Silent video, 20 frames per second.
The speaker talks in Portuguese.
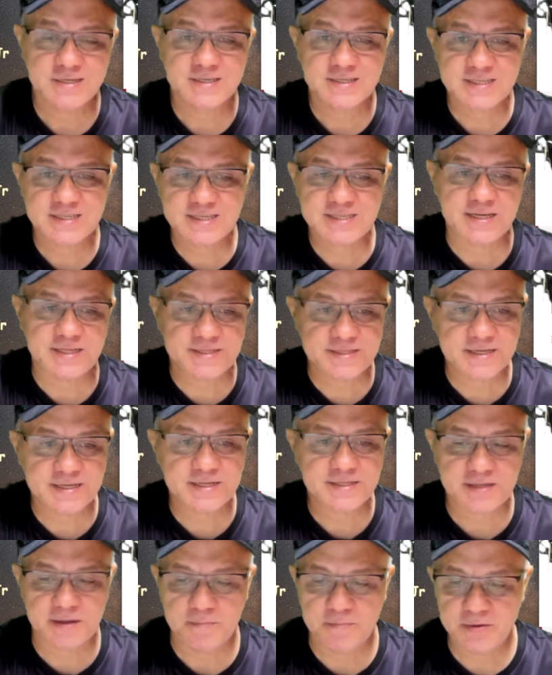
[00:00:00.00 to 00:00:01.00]

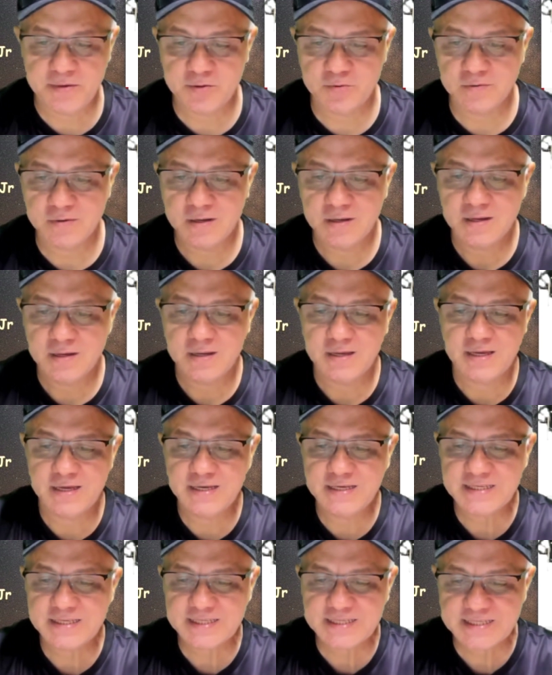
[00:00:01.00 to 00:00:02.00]
70 mil
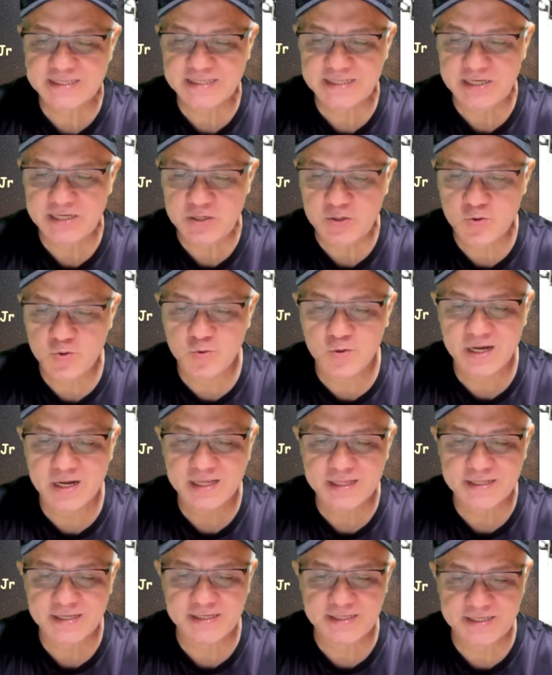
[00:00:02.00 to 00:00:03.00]
e
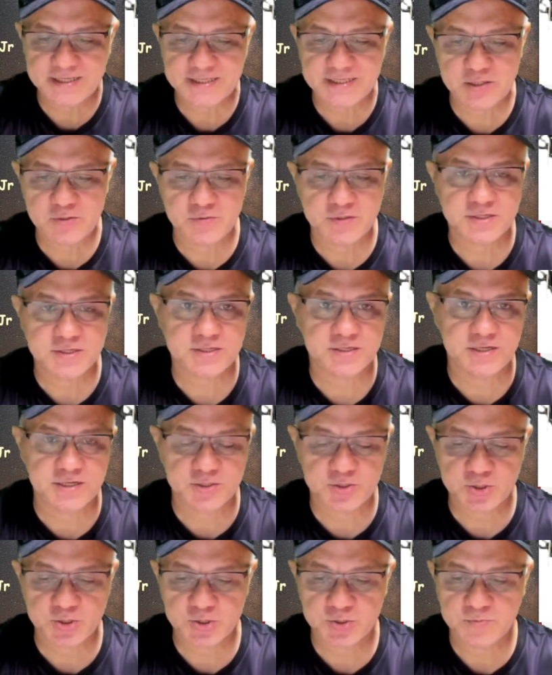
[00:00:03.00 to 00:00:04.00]
55
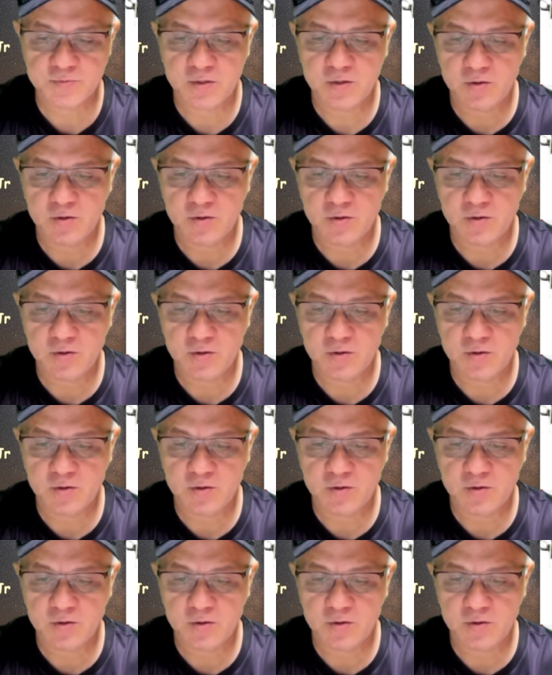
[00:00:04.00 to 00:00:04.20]
inscritos.